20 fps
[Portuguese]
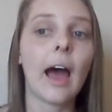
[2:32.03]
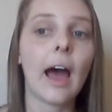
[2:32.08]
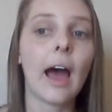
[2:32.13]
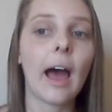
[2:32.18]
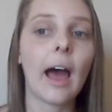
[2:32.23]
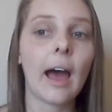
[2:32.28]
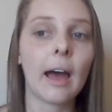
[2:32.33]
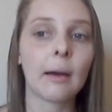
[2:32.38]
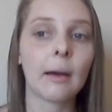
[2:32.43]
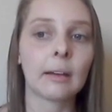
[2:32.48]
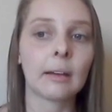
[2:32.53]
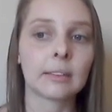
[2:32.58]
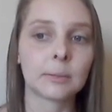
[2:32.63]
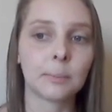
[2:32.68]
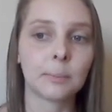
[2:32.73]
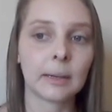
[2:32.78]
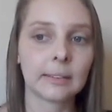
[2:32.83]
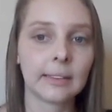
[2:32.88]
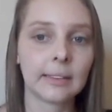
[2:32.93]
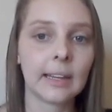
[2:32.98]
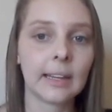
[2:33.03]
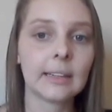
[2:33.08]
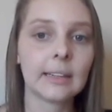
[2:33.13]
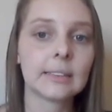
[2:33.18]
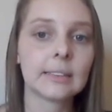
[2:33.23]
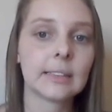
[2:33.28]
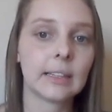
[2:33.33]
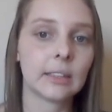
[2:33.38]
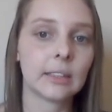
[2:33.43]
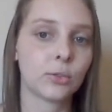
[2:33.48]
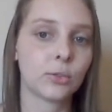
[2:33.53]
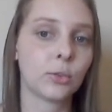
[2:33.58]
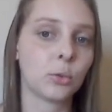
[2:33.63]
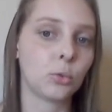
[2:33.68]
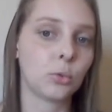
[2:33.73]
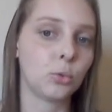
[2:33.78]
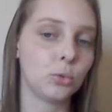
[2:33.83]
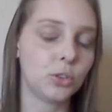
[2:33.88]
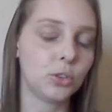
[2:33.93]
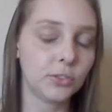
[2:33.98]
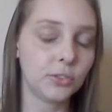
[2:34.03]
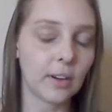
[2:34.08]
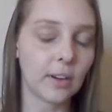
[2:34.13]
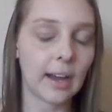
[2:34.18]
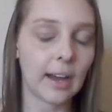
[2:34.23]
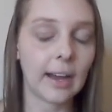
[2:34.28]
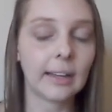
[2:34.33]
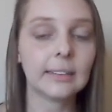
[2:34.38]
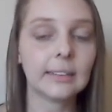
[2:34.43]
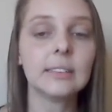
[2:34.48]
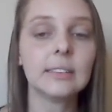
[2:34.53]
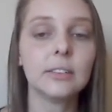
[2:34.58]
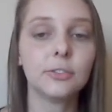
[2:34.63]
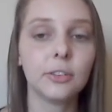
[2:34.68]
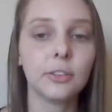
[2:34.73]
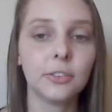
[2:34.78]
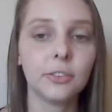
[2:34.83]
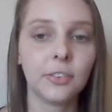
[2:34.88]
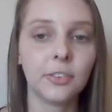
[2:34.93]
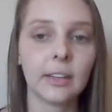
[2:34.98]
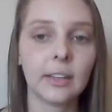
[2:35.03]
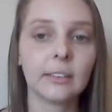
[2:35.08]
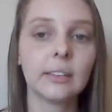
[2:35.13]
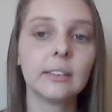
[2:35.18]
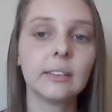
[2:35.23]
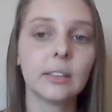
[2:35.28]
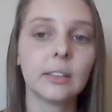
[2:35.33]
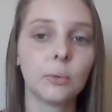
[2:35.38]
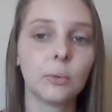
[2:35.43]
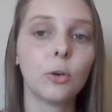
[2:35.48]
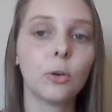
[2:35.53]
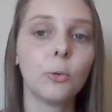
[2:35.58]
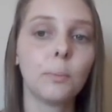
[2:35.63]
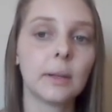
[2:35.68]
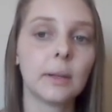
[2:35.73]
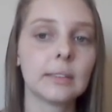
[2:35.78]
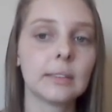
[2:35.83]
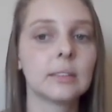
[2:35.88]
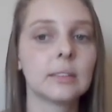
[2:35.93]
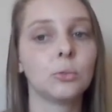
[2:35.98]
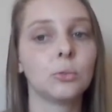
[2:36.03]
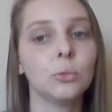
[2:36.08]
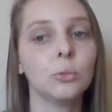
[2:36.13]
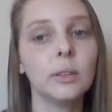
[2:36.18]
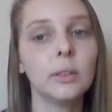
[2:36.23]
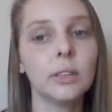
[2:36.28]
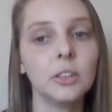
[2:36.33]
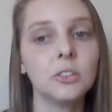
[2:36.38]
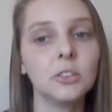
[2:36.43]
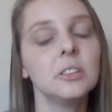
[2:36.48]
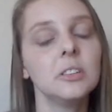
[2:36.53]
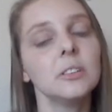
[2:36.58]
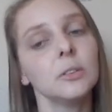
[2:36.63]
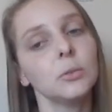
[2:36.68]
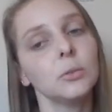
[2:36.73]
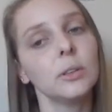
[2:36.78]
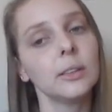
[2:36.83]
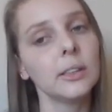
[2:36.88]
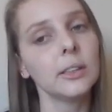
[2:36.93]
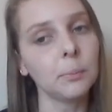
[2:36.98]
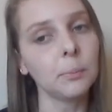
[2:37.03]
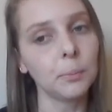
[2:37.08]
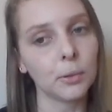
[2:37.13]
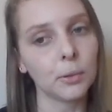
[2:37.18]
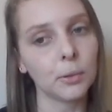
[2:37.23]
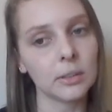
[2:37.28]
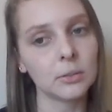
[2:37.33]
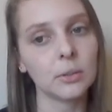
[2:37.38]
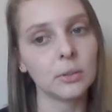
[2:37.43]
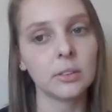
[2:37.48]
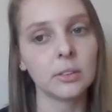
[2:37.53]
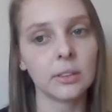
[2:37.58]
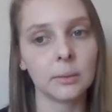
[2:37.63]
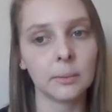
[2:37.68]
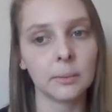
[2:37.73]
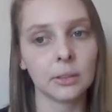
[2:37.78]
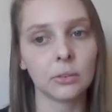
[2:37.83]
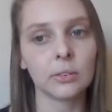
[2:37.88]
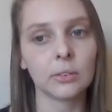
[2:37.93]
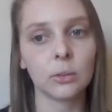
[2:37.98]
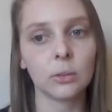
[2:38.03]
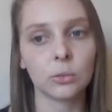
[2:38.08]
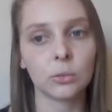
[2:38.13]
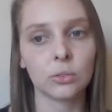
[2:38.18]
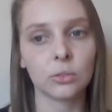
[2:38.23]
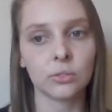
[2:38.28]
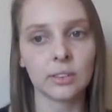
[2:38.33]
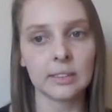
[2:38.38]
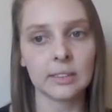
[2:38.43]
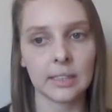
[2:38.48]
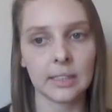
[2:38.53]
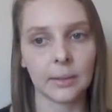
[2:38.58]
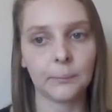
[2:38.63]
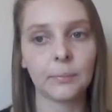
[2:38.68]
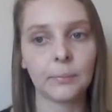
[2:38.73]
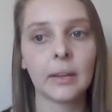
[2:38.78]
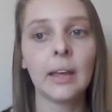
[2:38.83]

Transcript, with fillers: As bactérias elas foram cultivadas e foi feita então a comparação do antes e do depois do acionamento da luz UVC.